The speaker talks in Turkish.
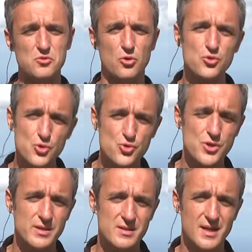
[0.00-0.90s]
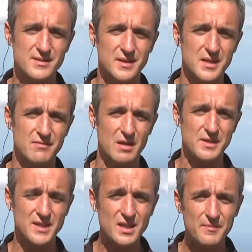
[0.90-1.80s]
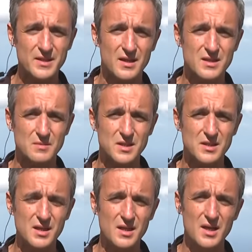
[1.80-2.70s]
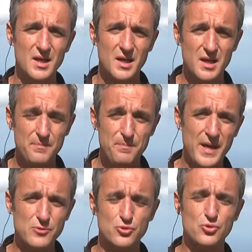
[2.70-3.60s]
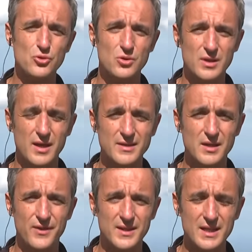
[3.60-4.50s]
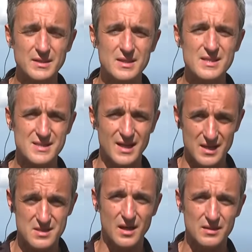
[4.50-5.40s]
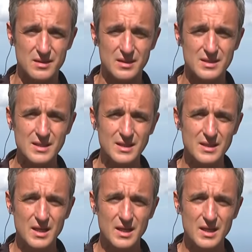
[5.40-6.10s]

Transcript: çok uzun süredir zaten devam eden hemen arkamdaki e, Beyrut'u hedef alan İsrail saldırıları.